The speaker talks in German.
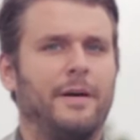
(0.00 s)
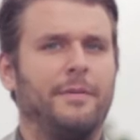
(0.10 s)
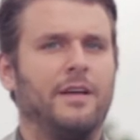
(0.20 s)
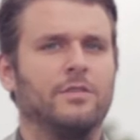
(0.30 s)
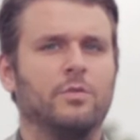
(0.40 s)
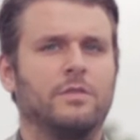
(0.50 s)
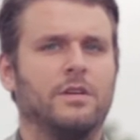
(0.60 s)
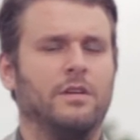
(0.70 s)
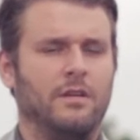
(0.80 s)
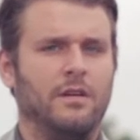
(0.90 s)
Fabian
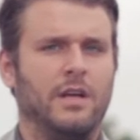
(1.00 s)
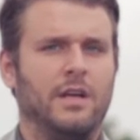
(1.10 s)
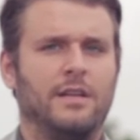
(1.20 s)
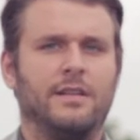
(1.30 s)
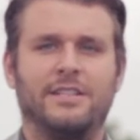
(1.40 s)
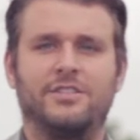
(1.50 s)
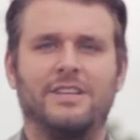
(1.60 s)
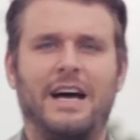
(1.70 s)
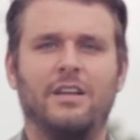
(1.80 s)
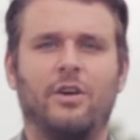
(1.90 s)
Hutter,
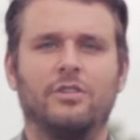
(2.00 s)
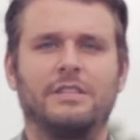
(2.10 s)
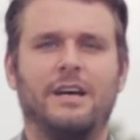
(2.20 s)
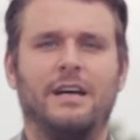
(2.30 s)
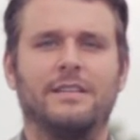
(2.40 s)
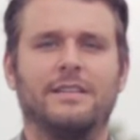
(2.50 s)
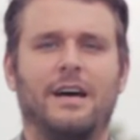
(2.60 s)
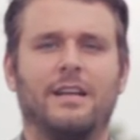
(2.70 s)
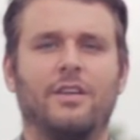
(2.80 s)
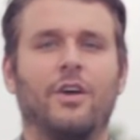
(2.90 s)

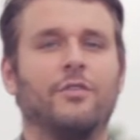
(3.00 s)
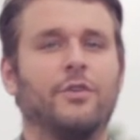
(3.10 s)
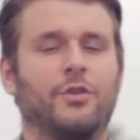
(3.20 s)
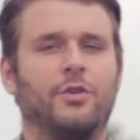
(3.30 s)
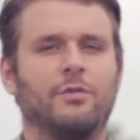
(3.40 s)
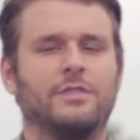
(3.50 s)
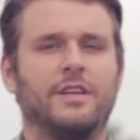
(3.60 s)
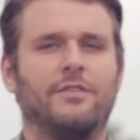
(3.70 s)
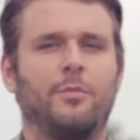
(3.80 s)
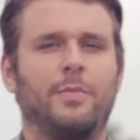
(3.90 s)
Nationalratskandidat für die
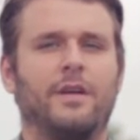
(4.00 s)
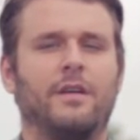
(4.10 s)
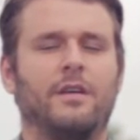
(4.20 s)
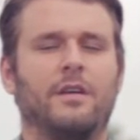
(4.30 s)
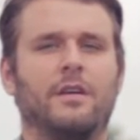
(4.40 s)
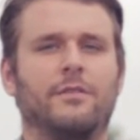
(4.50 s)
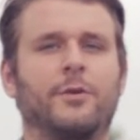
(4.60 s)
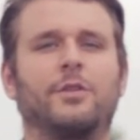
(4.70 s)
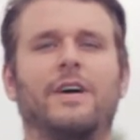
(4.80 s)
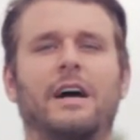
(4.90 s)
Jung-CVP
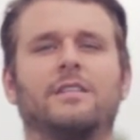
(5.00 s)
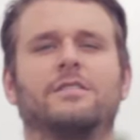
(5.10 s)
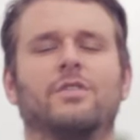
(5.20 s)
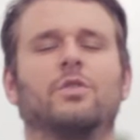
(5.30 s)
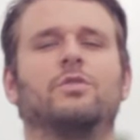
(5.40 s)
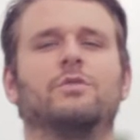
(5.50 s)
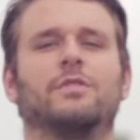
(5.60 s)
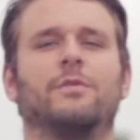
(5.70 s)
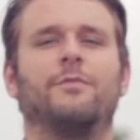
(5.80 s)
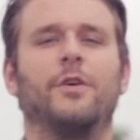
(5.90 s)
für die Wahlen
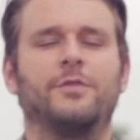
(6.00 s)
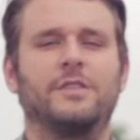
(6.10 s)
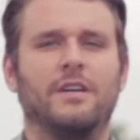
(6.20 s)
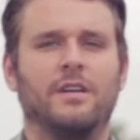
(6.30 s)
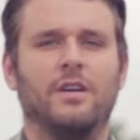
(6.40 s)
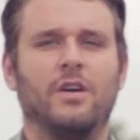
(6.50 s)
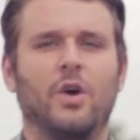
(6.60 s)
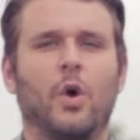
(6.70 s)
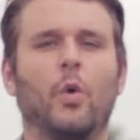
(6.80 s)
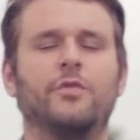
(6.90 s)
2015
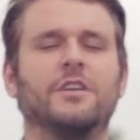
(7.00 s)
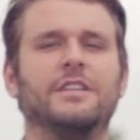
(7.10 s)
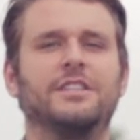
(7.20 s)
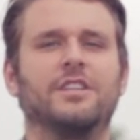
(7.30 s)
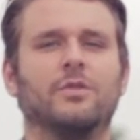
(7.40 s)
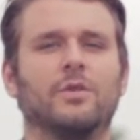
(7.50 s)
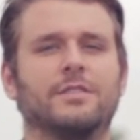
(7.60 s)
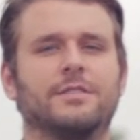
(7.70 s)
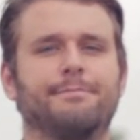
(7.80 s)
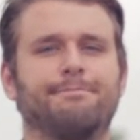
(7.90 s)
auf der Liste
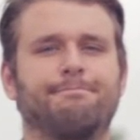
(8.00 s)
aus.